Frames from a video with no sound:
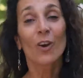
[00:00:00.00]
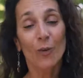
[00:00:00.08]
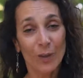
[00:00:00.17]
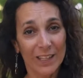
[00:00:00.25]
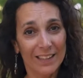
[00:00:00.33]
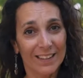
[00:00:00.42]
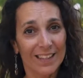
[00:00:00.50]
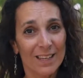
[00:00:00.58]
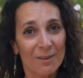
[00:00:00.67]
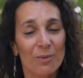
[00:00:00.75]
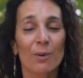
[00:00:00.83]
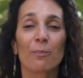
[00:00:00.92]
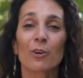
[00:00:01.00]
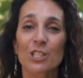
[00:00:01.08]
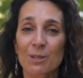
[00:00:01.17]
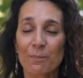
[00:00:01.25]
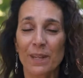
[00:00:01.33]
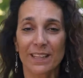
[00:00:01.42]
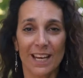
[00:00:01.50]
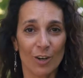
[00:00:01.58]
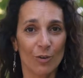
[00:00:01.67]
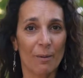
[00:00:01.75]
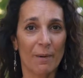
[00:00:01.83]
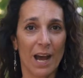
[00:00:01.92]
Quindi proporsi per
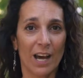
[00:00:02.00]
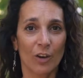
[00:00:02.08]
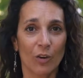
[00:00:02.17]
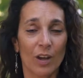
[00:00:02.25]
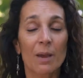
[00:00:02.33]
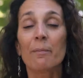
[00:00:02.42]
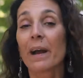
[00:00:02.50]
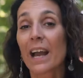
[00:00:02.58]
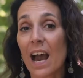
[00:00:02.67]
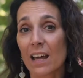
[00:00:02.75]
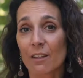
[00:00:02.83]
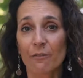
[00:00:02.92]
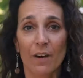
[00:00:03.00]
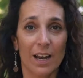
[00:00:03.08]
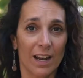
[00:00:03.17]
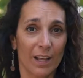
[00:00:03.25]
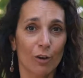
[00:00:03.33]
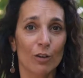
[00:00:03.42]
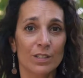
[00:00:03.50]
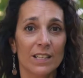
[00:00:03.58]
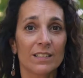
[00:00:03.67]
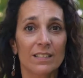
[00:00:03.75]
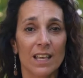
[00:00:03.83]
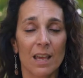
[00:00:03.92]
dare una mano e magari fare le cose
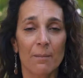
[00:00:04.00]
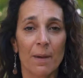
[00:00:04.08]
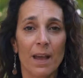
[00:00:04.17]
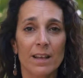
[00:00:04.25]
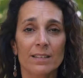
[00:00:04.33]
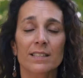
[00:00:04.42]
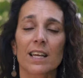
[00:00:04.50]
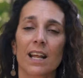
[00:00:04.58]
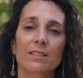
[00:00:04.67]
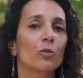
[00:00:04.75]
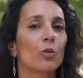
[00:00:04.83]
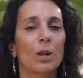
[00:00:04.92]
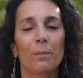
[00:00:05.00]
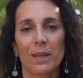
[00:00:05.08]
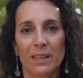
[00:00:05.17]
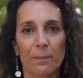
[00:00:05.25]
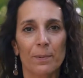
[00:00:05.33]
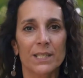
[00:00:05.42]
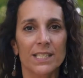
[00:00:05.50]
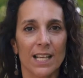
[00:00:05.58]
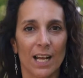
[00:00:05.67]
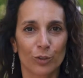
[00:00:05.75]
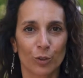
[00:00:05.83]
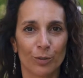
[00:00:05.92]
insieme sarà sicuramente
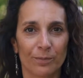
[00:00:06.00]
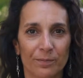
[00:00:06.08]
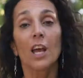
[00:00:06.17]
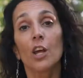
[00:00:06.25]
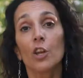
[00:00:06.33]
apprezzato.